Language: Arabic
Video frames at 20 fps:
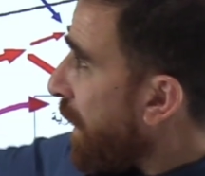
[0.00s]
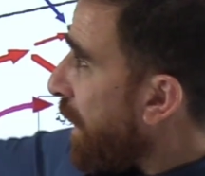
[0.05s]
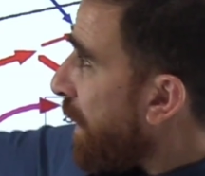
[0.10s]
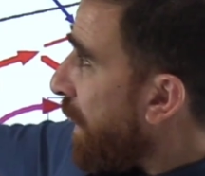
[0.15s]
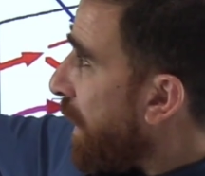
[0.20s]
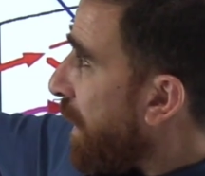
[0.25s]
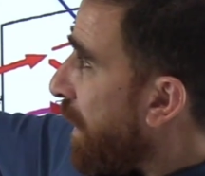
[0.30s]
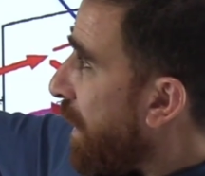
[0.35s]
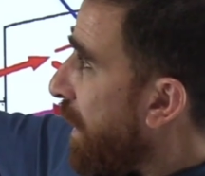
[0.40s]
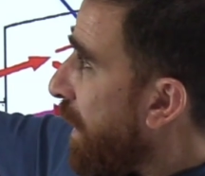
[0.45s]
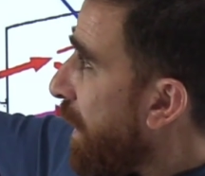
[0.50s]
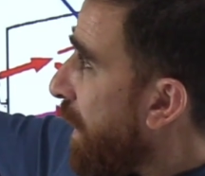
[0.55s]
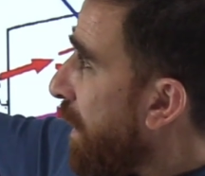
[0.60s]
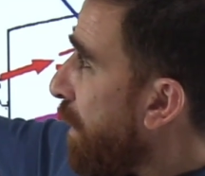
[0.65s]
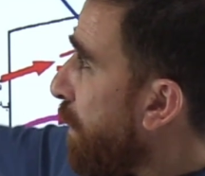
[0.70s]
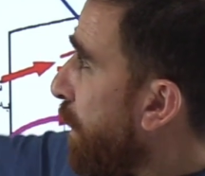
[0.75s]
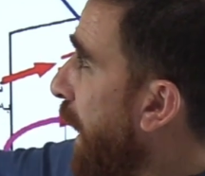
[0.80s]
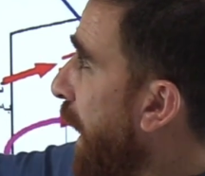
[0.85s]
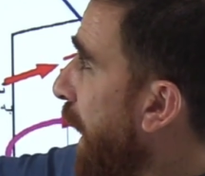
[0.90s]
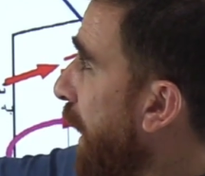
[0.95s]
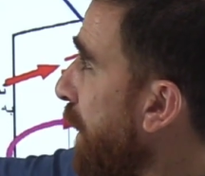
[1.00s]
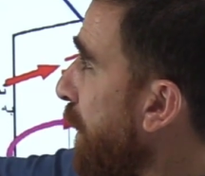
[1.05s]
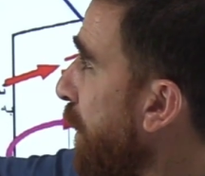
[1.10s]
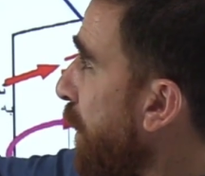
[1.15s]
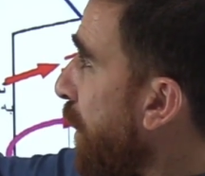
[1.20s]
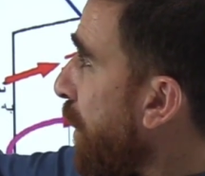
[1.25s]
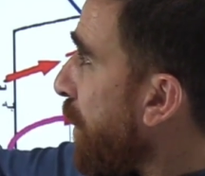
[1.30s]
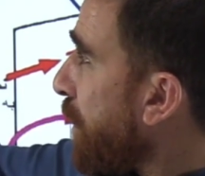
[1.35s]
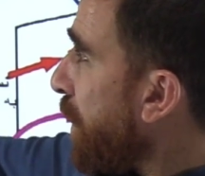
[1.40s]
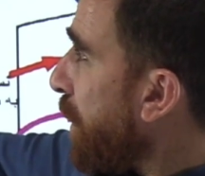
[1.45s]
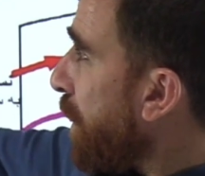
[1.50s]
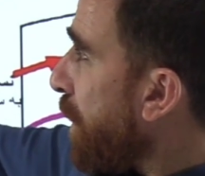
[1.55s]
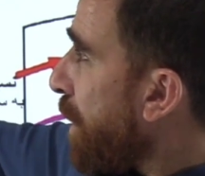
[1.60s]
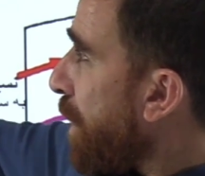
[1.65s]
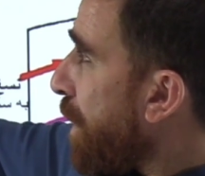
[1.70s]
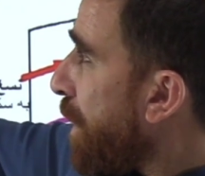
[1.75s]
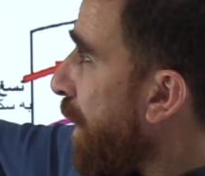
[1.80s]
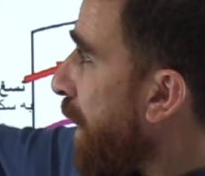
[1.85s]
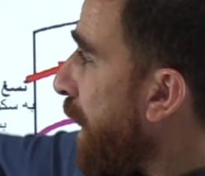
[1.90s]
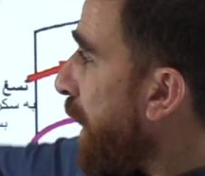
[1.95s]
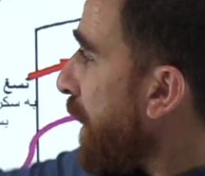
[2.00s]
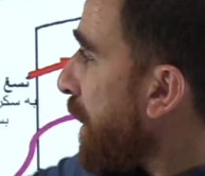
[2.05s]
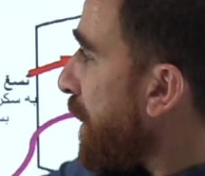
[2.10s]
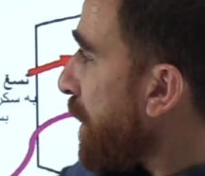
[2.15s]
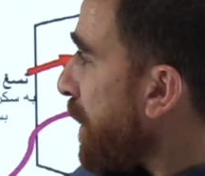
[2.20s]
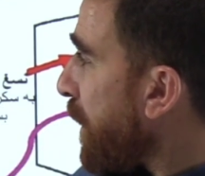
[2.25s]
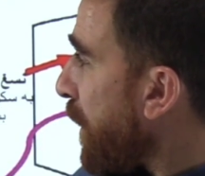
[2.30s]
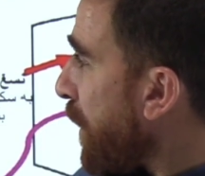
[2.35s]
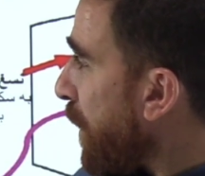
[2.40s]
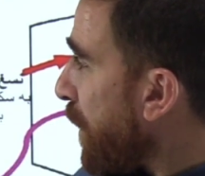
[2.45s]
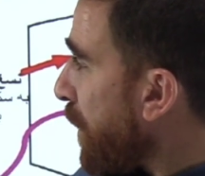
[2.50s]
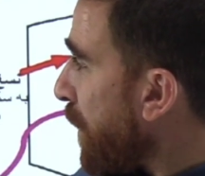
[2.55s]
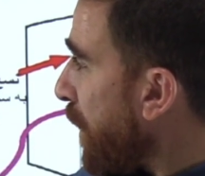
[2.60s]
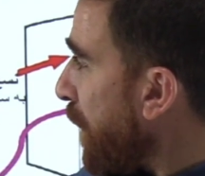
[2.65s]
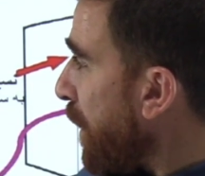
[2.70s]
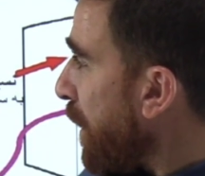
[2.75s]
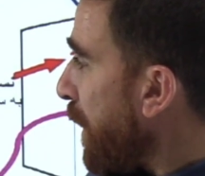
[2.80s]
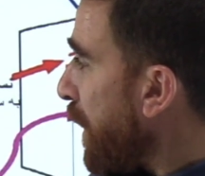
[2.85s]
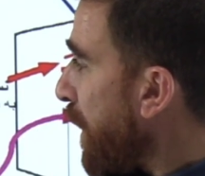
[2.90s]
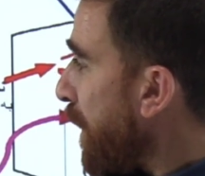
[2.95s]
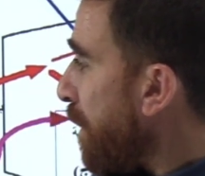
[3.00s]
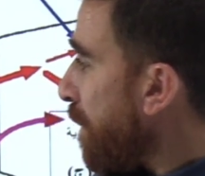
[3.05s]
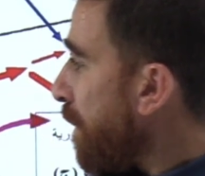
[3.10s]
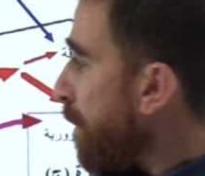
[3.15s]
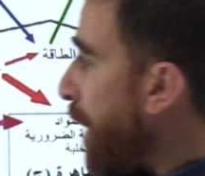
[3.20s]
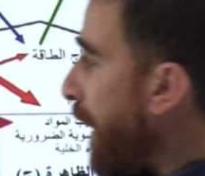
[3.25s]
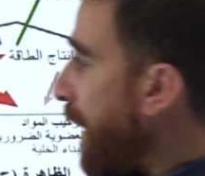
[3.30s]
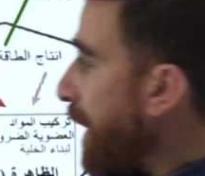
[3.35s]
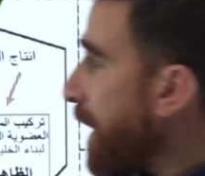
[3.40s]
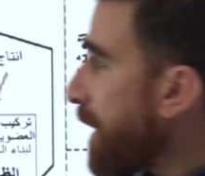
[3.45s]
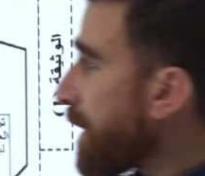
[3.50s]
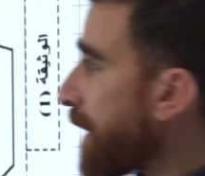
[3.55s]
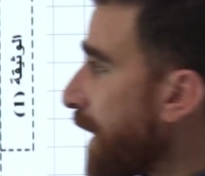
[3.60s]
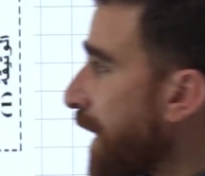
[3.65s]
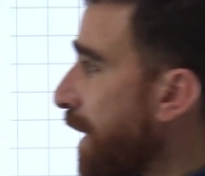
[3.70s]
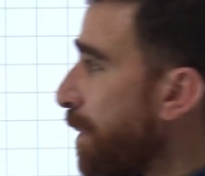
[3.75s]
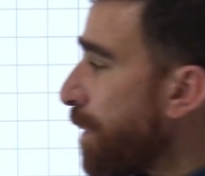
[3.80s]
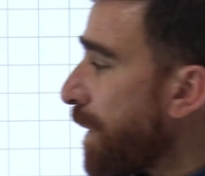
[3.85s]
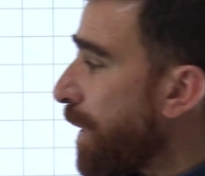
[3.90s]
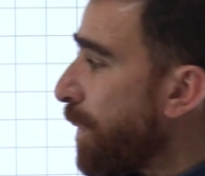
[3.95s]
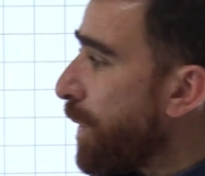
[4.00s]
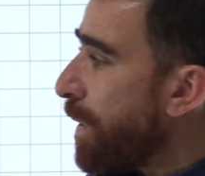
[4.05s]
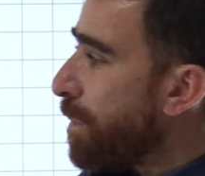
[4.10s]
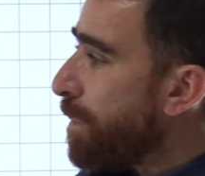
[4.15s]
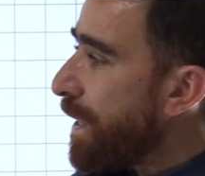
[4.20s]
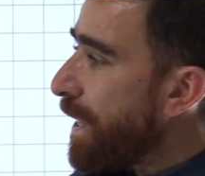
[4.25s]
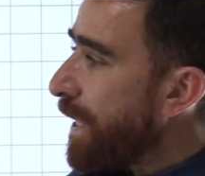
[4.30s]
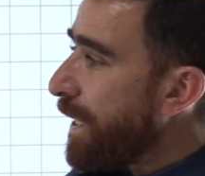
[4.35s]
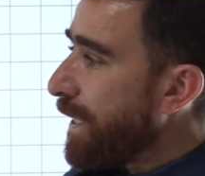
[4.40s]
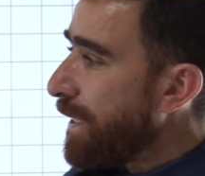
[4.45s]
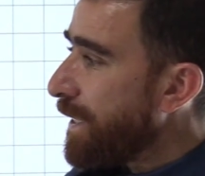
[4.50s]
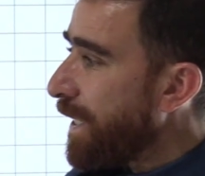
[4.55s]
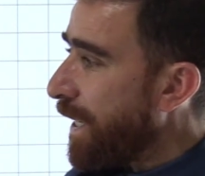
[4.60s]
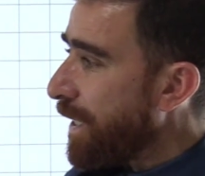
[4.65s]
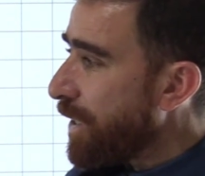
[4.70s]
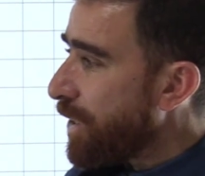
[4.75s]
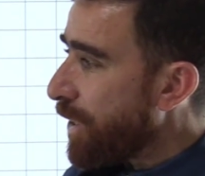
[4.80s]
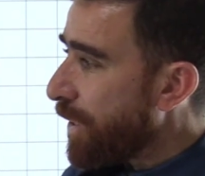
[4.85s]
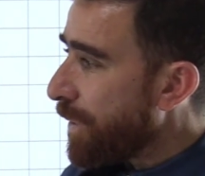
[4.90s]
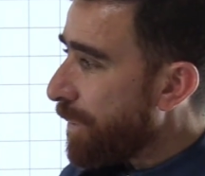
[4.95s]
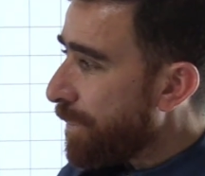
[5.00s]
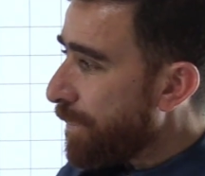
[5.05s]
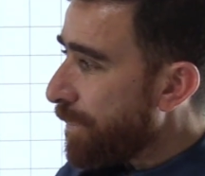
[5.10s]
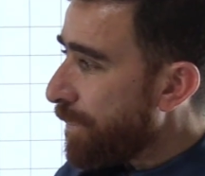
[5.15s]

إذا واحد أو دو اثنين سي أو دو في معادلة التركيب الضوئي ماذا نحتاج؟